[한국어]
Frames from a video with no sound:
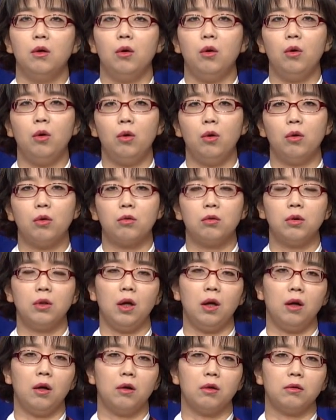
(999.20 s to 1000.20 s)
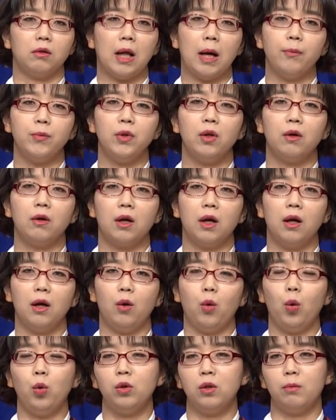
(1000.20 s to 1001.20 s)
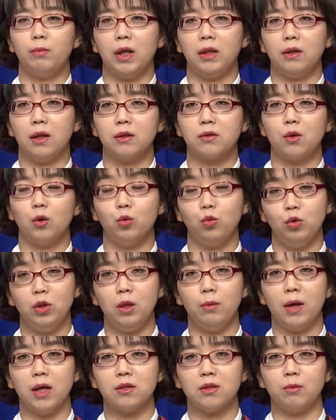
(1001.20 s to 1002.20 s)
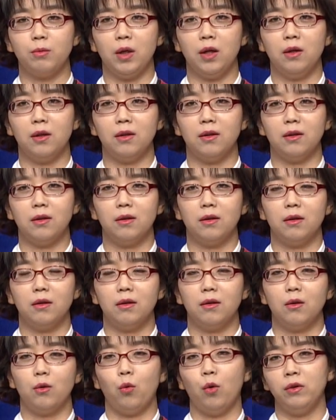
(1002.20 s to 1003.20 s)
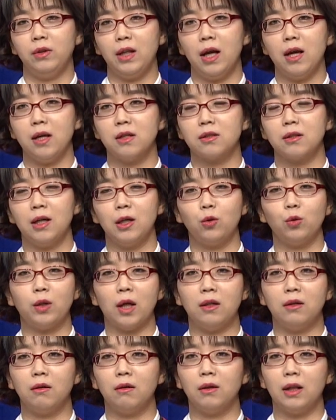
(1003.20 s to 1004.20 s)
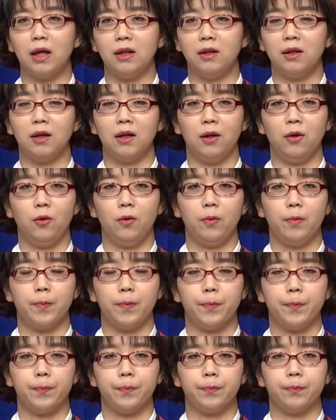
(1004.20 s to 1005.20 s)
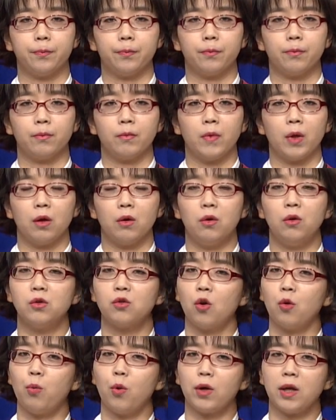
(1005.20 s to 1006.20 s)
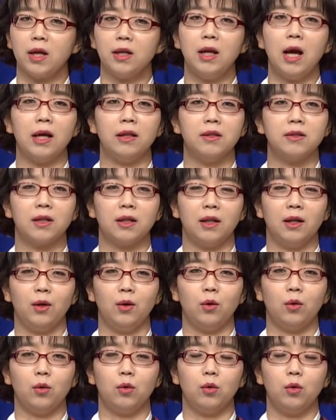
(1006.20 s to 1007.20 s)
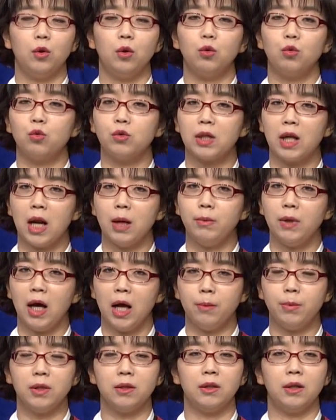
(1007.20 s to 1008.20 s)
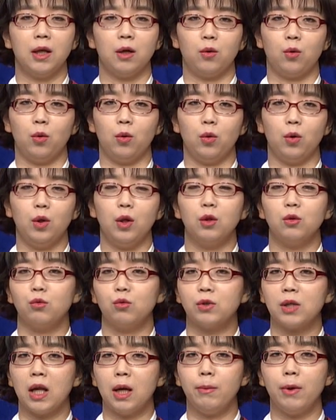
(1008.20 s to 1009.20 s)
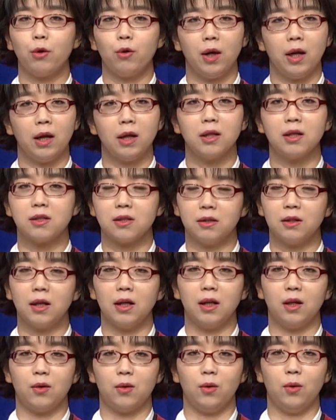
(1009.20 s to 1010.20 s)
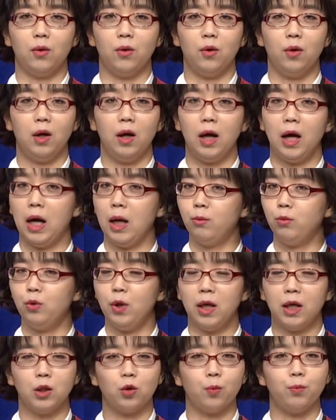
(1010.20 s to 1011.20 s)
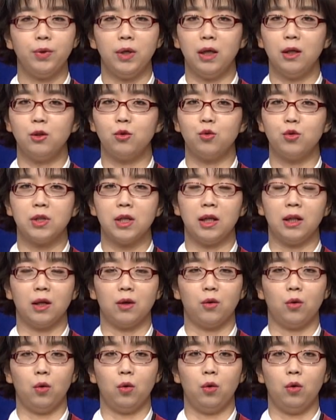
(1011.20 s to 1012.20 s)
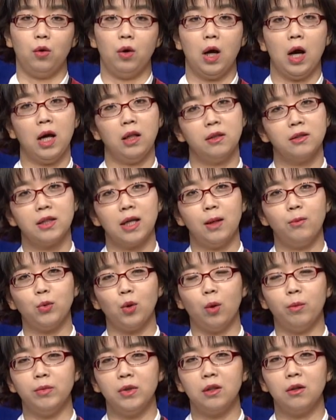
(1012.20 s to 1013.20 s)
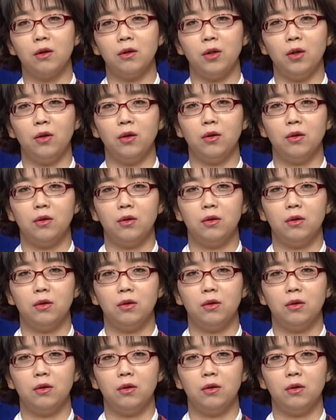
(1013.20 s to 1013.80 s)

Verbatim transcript: 어, 그냥 남녀가 오늘 만나서 눈이 맞으면 원나잇을 해도 되는 것 아닌가요? 그건 성폭행이 아니잖아요. 두 사람이 합의를 했고 두 사람의 쾌락이 증가했고 아무에게도 피해를 주지 않았고 아는 사람도 없는걸요?